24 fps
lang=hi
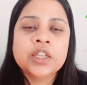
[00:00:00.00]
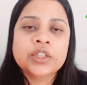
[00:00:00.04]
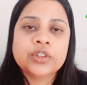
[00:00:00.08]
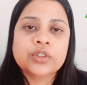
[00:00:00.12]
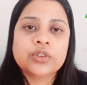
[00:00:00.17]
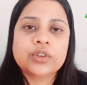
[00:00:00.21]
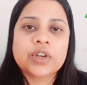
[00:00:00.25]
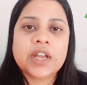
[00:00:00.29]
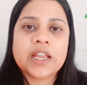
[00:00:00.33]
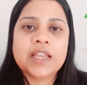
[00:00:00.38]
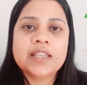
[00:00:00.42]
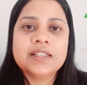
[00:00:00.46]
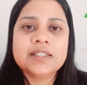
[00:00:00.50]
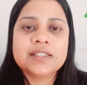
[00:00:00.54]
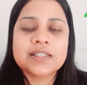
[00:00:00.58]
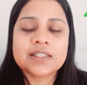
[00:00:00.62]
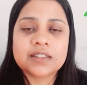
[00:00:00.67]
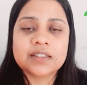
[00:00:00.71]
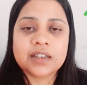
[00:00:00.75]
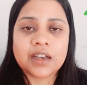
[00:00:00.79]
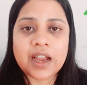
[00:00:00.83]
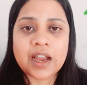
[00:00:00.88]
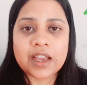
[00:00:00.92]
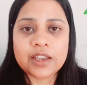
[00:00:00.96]
तो गाइज
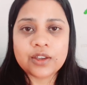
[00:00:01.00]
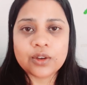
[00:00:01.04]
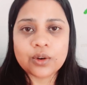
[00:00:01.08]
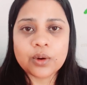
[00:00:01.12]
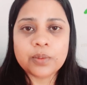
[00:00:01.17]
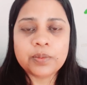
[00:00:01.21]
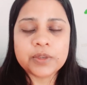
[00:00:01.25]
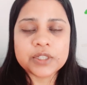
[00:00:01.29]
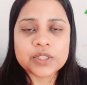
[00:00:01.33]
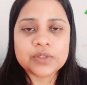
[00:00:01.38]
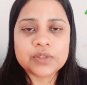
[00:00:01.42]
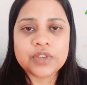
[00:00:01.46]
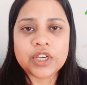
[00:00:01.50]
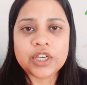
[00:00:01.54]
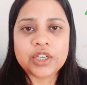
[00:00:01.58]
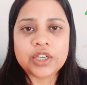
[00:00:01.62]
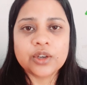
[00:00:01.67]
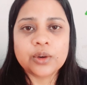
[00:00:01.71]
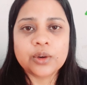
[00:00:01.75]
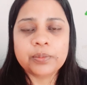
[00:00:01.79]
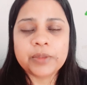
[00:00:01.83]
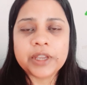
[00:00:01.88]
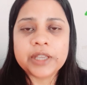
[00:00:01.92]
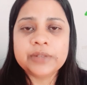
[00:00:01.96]
आई होप इस
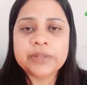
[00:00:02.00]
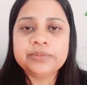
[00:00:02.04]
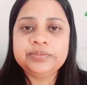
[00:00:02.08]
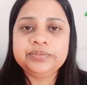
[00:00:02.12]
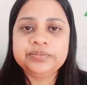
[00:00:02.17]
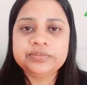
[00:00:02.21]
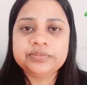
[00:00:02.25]
वीडियो में